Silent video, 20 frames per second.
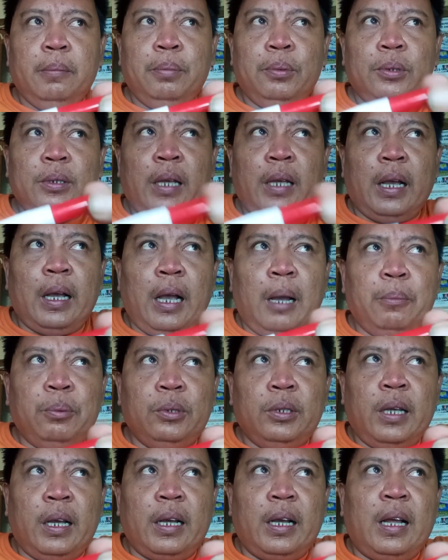
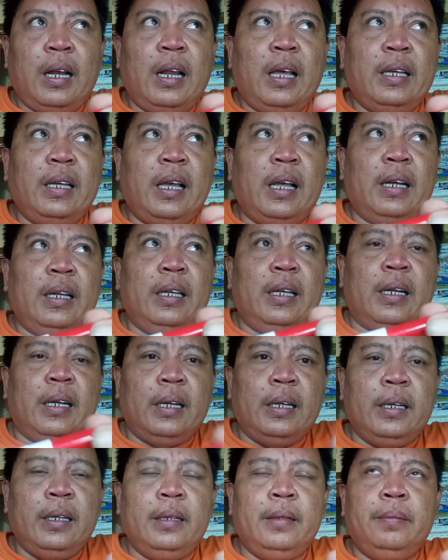pusaka-pusaka layar
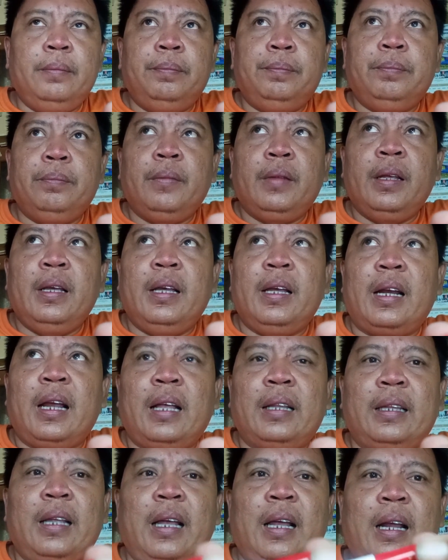ireng,
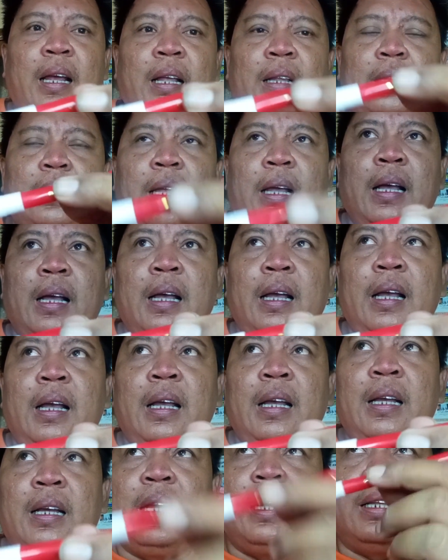rata-rata
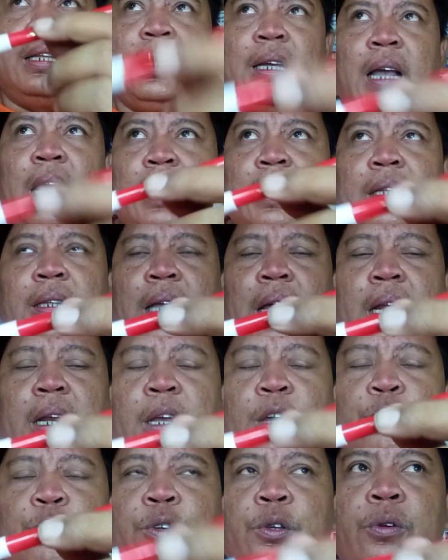ketika kita
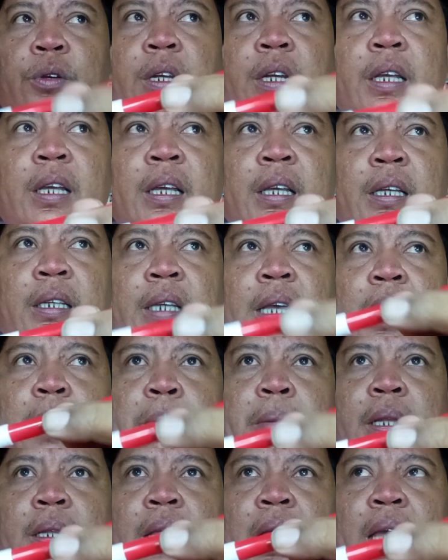review ini saya
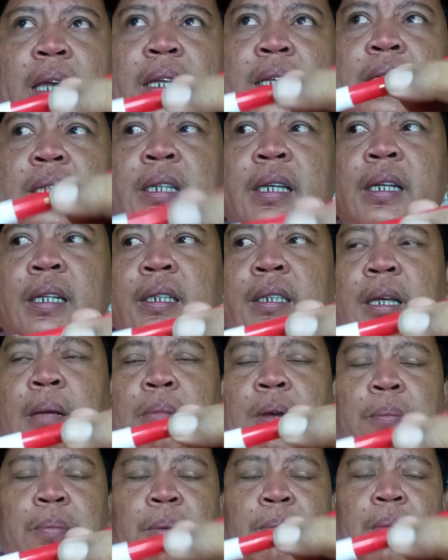minta izin
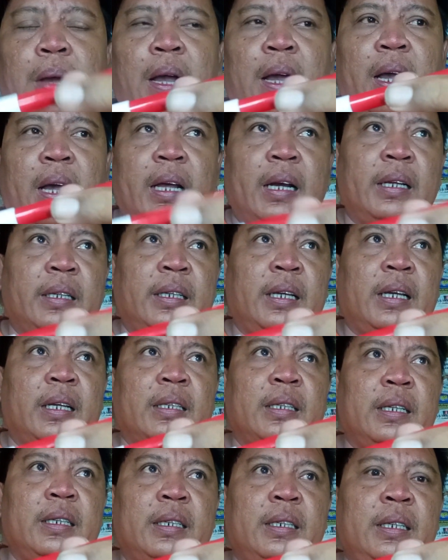sama
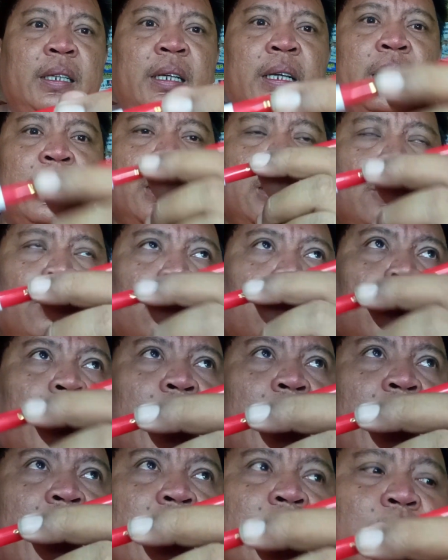pemaharnya. Jadi
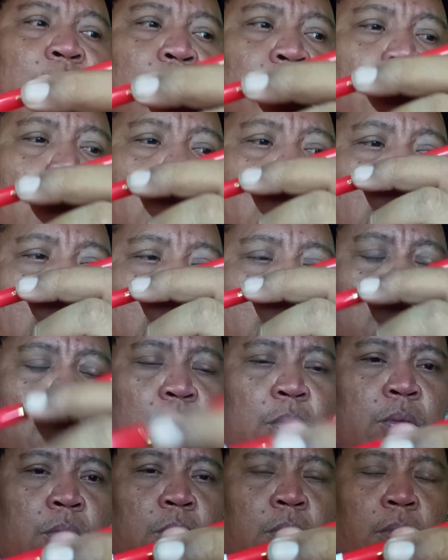pusaka ini sudah
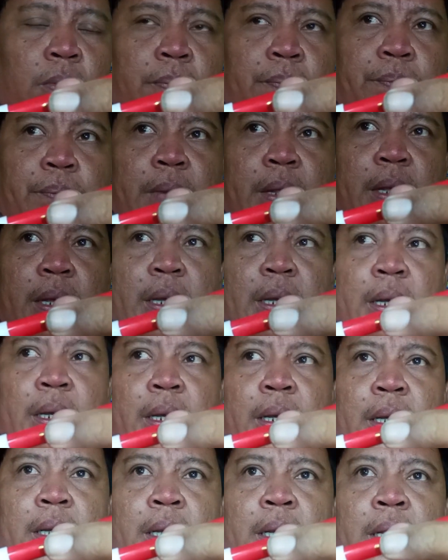laku
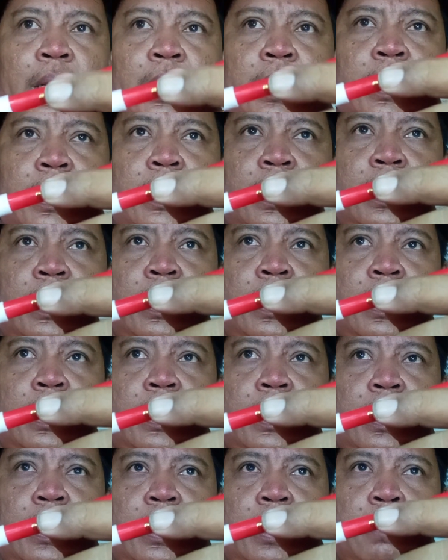ya
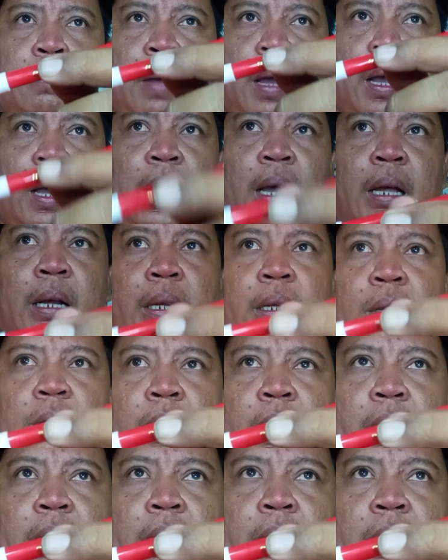dimahari
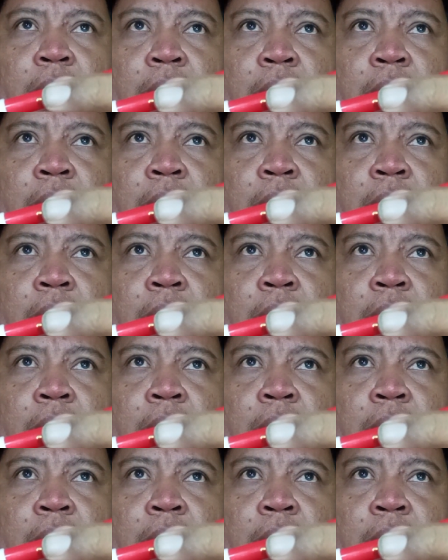oleh